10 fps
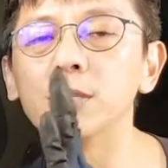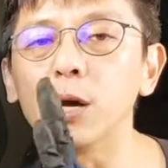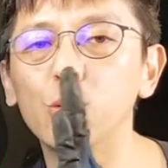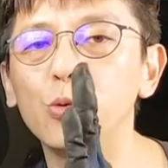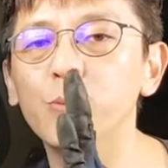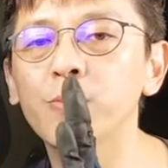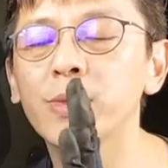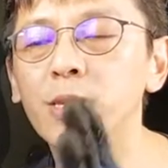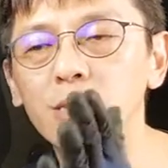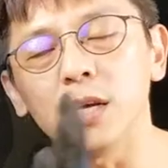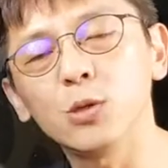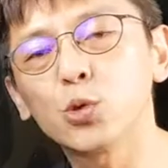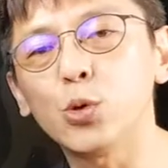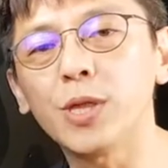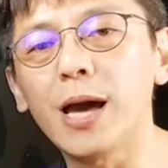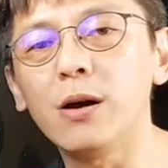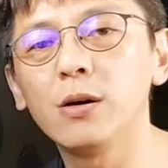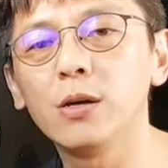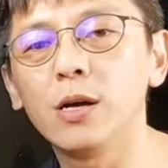角度能做到，